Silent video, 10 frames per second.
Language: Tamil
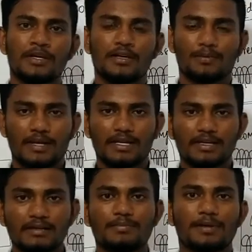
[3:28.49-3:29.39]
இப்போ நான்
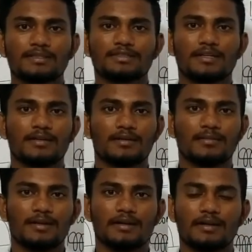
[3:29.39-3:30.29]
இங்கிருந்து பேசுகிறேன்
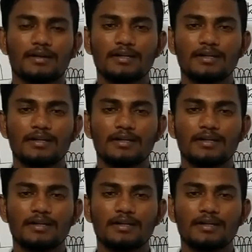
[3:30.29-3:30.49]
அப்படின்ட்டுனா